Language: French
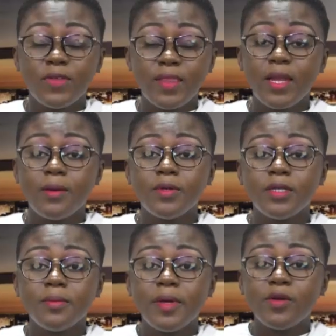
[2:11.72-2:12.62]
Fidèle
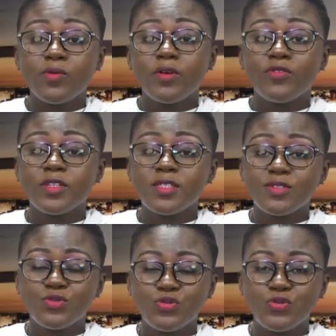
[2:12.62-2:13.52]
abonné de Malikounophonie,
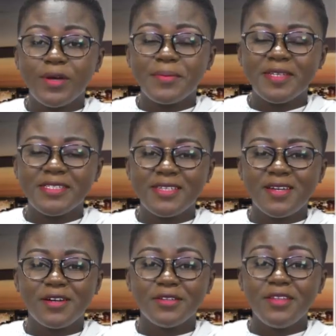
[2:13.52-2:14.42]
c'est toujours un
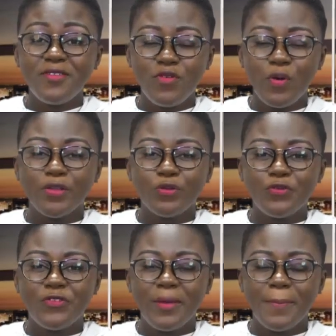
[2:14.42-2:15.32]
plaisir de vous
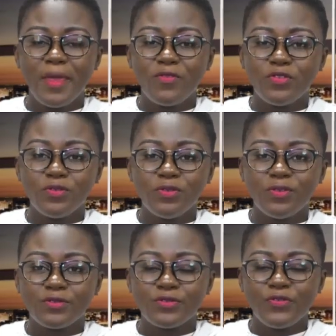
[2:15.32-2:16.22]
retrouver. Bienvenue
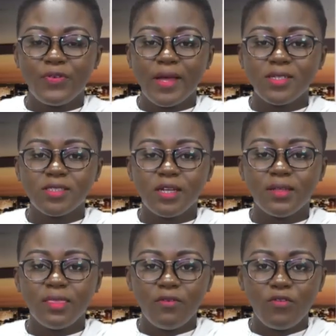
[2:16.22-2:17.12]
dans ce flash
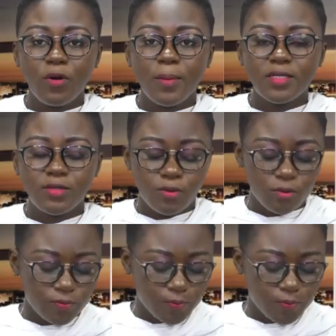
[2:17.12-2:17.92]
d'information.